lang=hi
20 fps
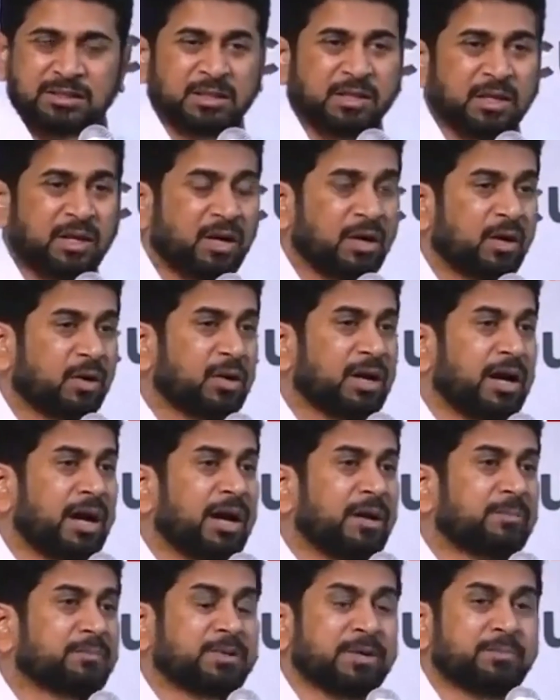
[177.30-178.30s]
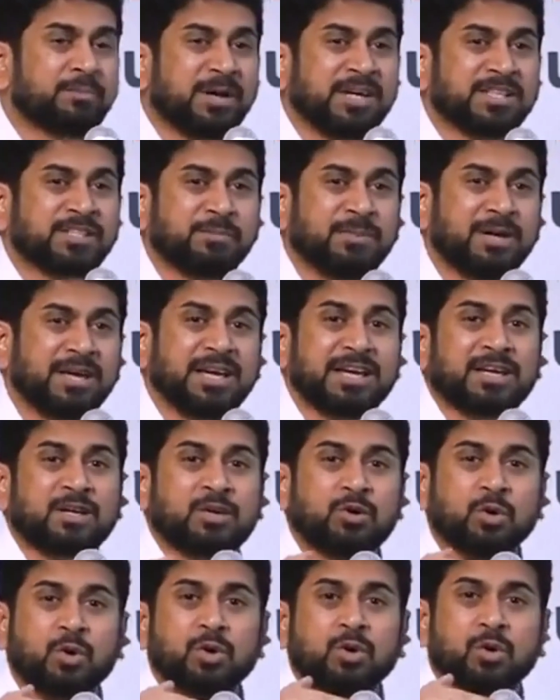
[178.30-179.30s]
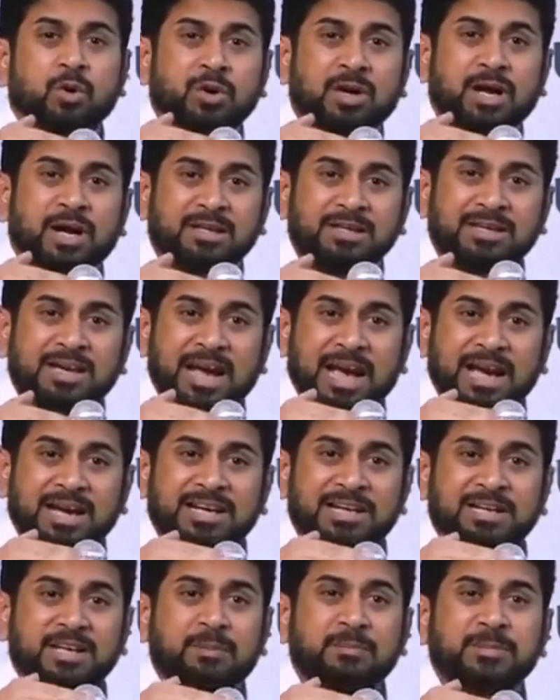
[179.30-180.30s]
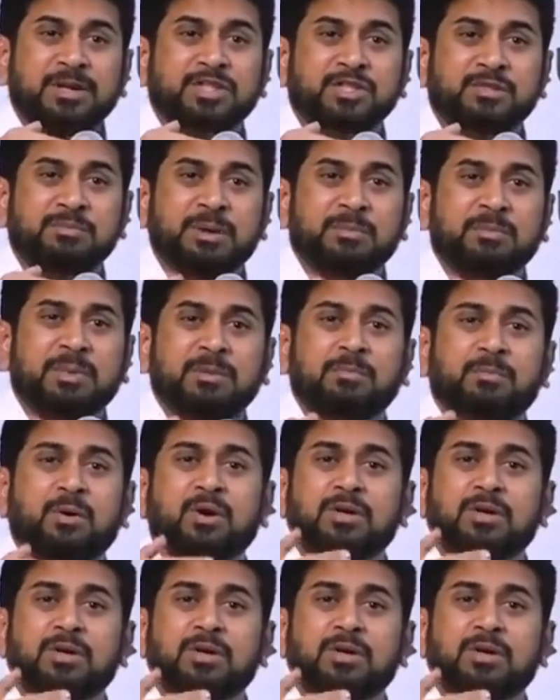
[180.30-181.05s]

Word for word: और आपके पास में एक गोल होगा कि एकेडमिक्स में मैं बहुत